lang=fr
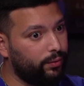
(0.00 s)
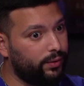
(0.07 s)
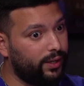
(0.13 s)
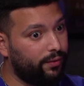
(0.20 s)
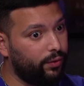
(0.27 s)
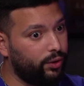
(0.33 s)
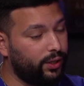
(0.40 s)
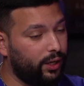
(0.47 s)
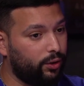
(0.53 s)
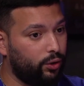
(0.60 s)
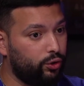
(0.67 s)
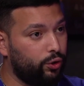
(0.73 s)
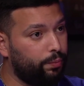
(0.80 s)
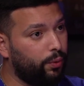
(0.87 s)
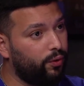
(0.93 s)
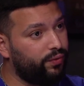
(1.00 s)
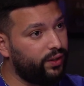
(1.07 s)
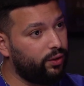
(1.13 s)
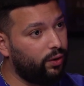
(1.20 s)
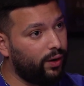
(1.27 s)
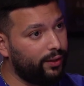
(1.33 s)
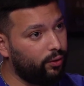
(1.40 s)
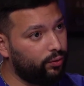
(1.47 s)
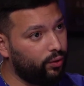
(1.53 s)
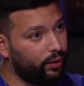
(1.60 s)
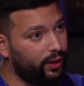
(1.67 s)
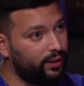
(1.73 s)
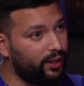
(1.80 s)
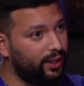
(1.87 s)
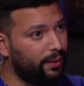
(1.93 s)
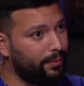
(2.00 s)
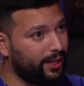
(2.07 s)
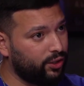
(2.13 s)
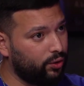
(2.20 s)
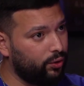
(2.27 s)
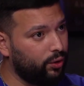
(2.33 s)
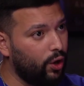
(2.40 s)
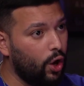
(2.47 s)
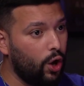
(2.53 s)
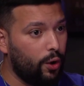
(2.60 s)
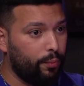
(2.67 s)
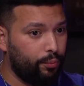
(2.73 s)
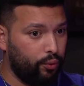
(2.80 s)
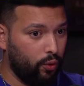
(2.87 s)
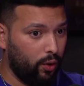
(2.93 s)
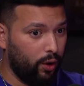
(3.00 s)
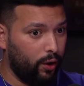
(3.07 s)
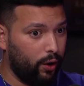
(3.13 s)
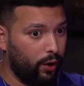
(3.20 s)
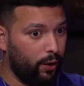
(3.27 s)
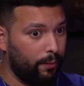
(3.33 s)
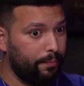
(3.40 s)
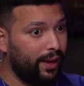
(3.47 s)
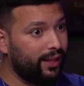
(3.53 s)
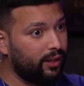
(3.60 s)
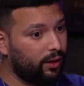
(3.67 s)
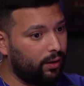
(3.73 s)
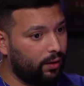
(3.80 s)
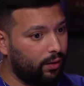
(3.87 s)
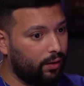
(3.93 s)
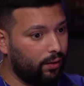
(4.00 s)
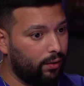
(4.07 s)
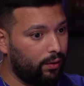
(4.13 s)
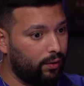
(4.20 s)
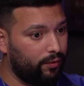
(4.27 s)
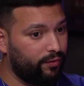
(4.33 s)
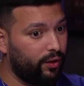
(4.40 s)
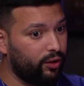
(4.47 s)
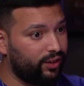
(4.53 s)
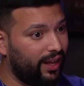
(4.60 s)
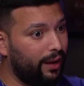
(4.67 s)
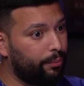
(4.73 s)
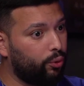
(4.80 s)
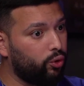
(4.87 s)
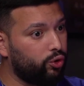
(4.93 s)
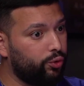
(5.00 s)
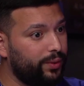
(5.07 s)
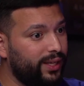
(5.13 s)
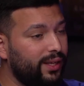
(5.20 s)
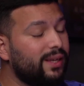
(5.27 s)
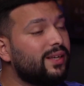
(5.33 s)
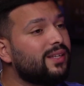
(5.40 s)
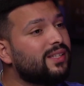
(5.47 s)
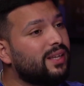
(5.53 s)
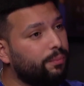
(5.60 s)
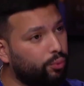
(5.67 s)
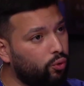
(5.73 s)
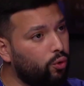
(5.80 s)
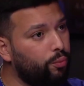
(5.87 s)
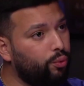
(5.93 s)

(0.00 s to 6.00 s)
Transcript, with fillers: Ça veut dire que tu profites de la notoriété d'Amazon pour mettre en vente un produit. C'est beaucoup